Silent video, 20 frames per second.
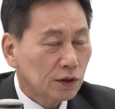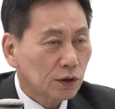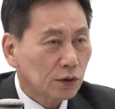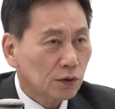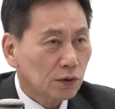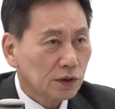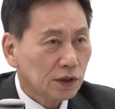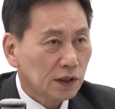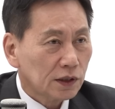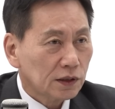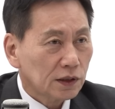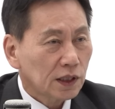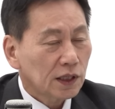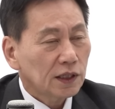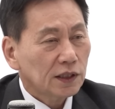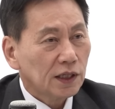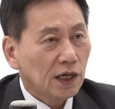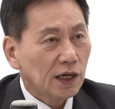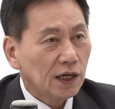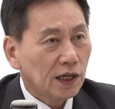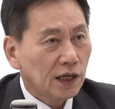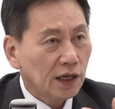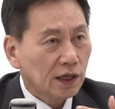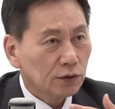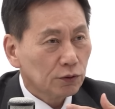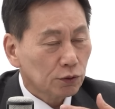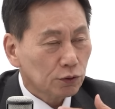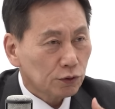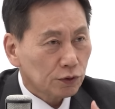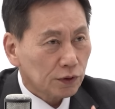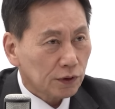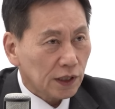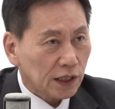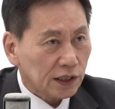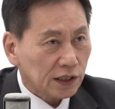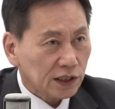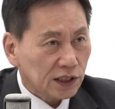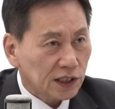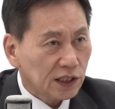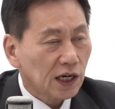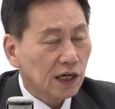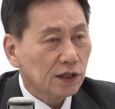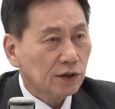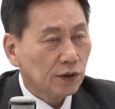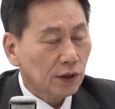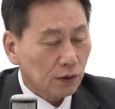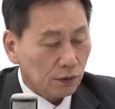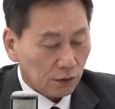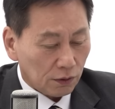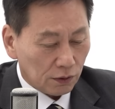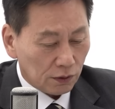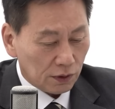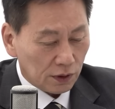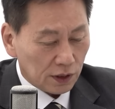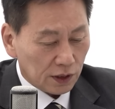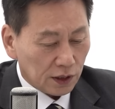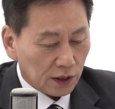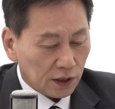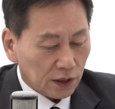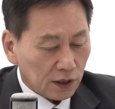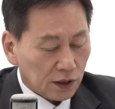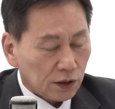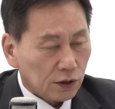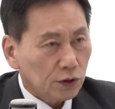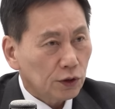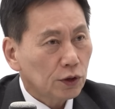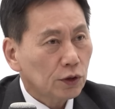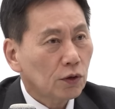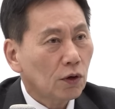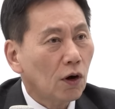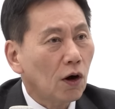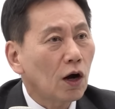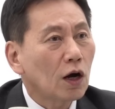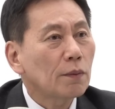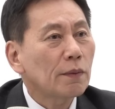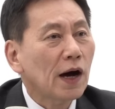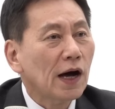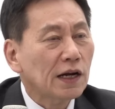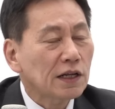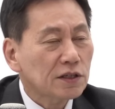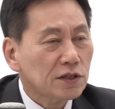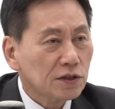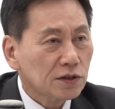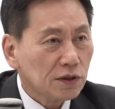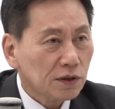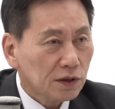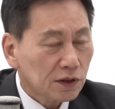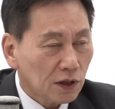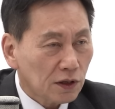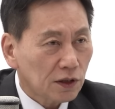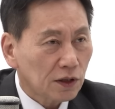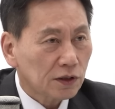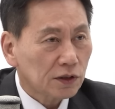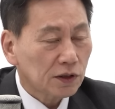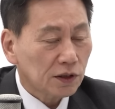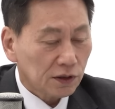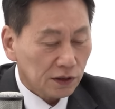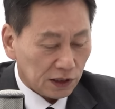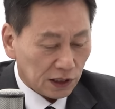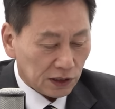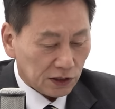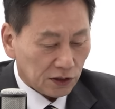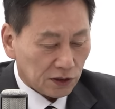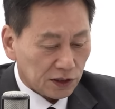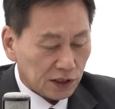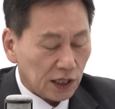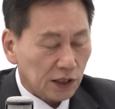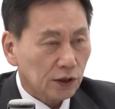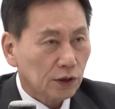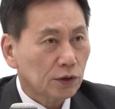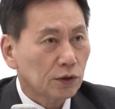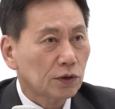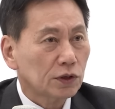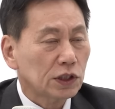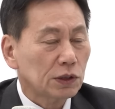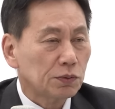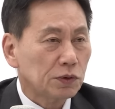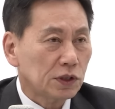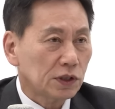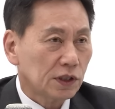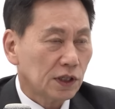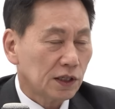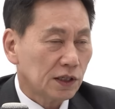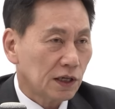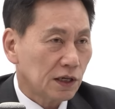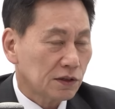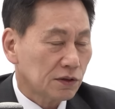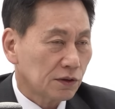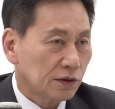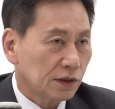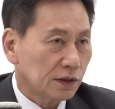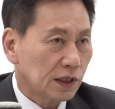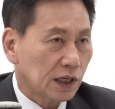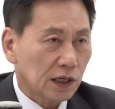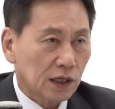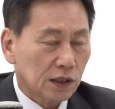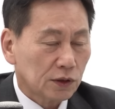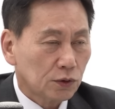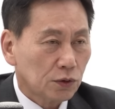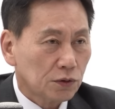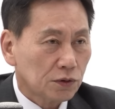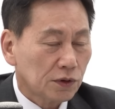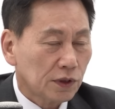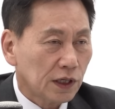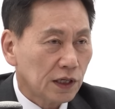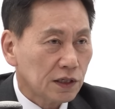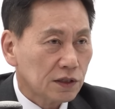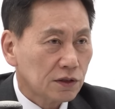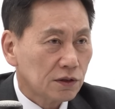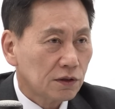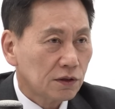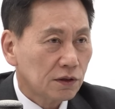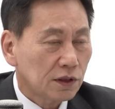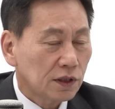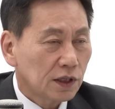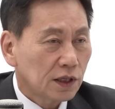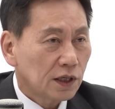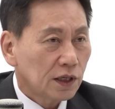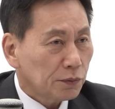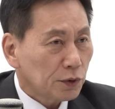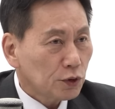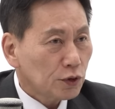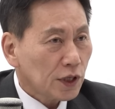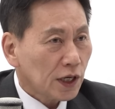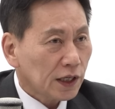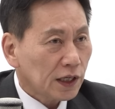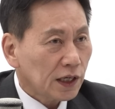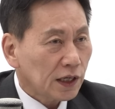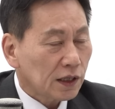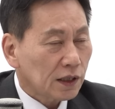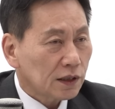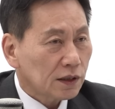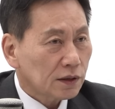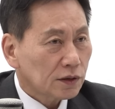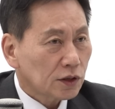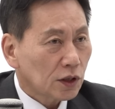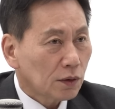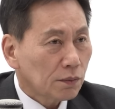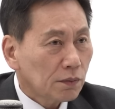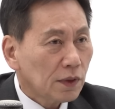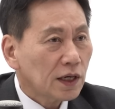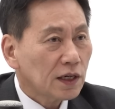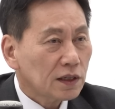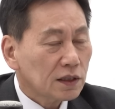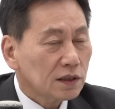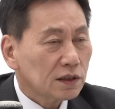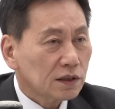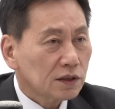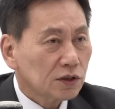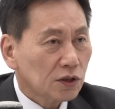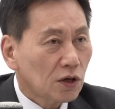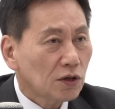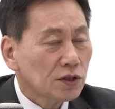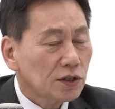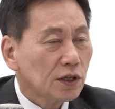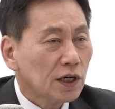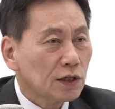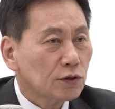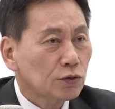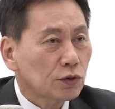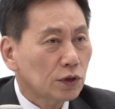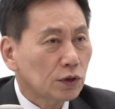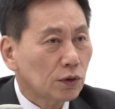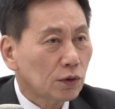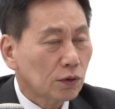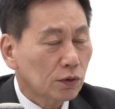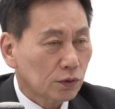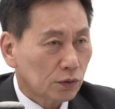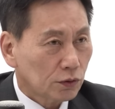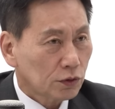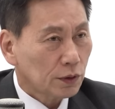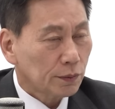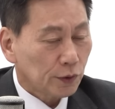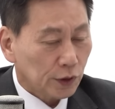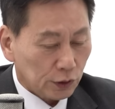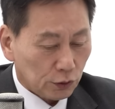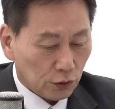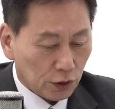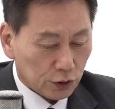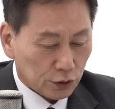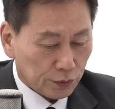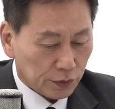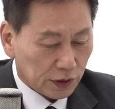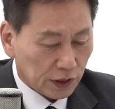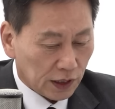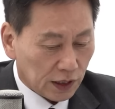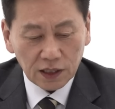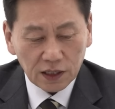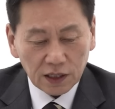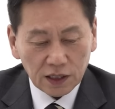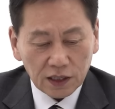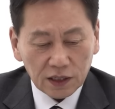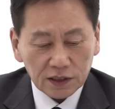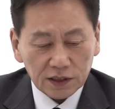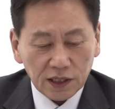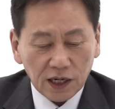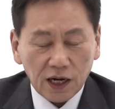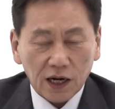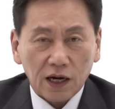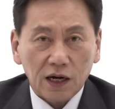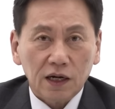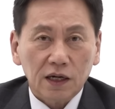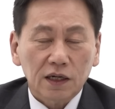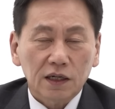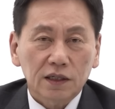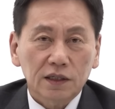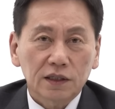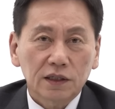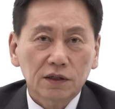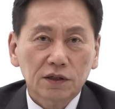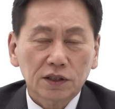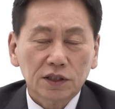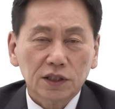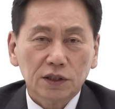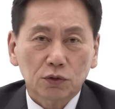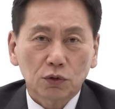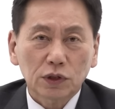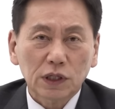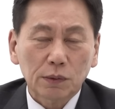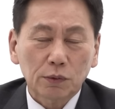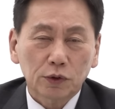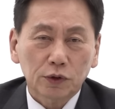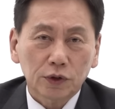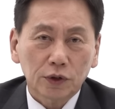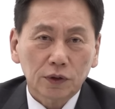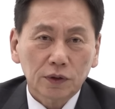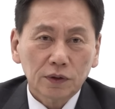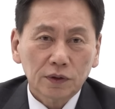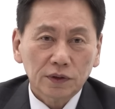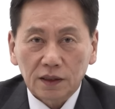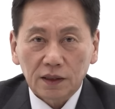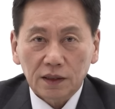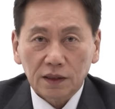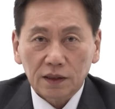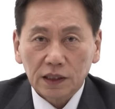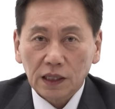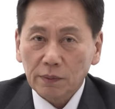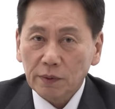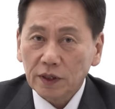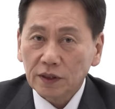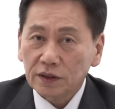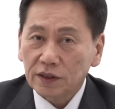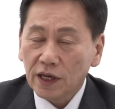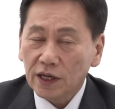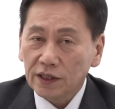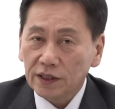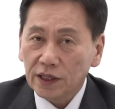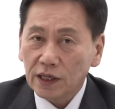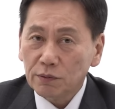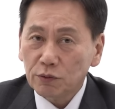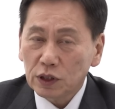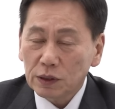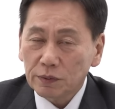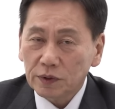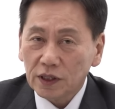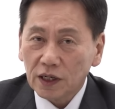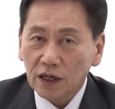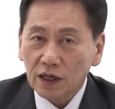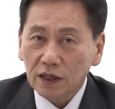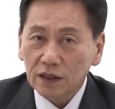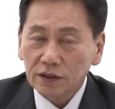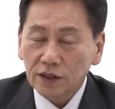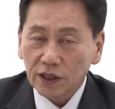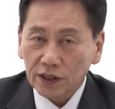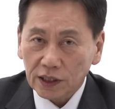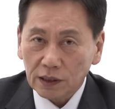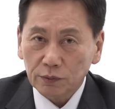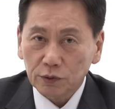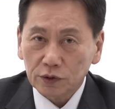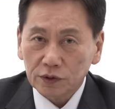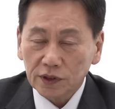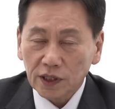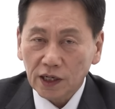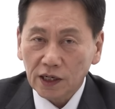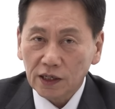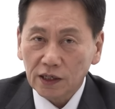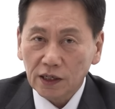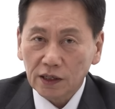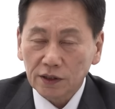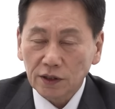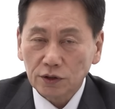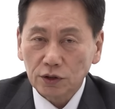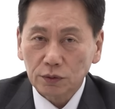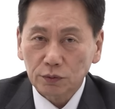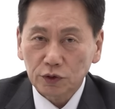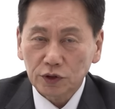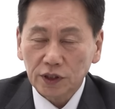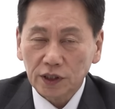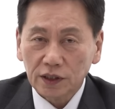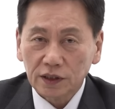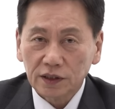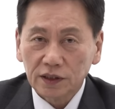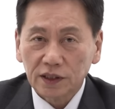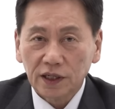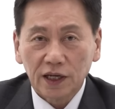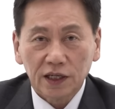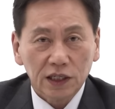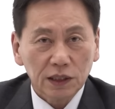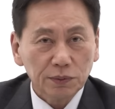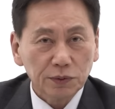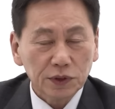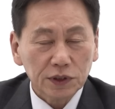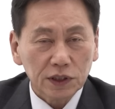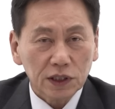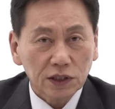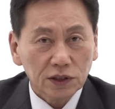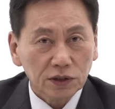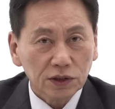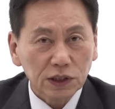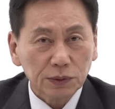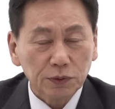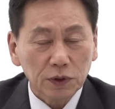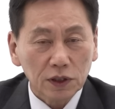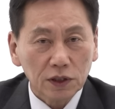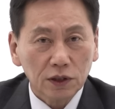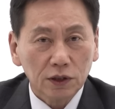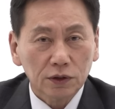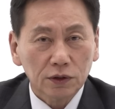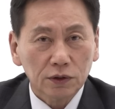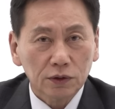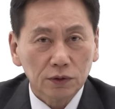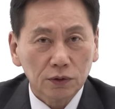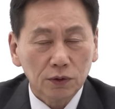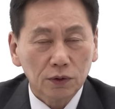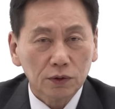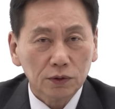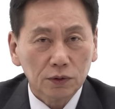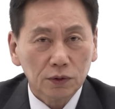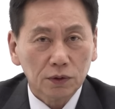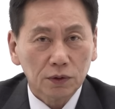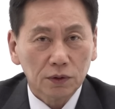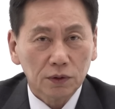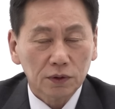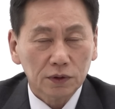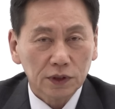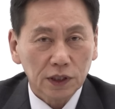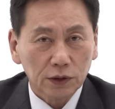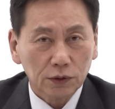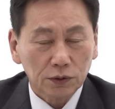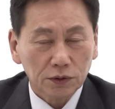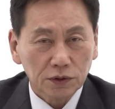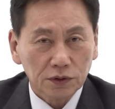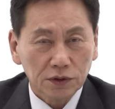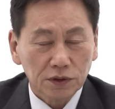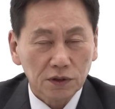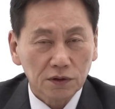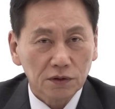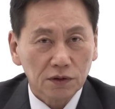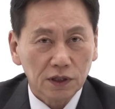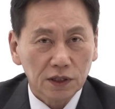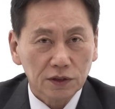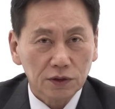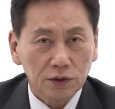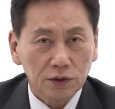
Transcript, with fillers: 그리고 탄핵 소추안이 기각이 되고 그리고 얼마 안 있어서 열렸던 2004년도 17대 대선 아, 총선에서 민주당이 정말 선전할 수 있도록 노사모가 도와줍니다. 자, 이것이 노사모고요. 그 다음에는 대깨문입니다. 대깨문, 대가리가 깨져도 문재인. 네, 2017년도 또 대통령 선거가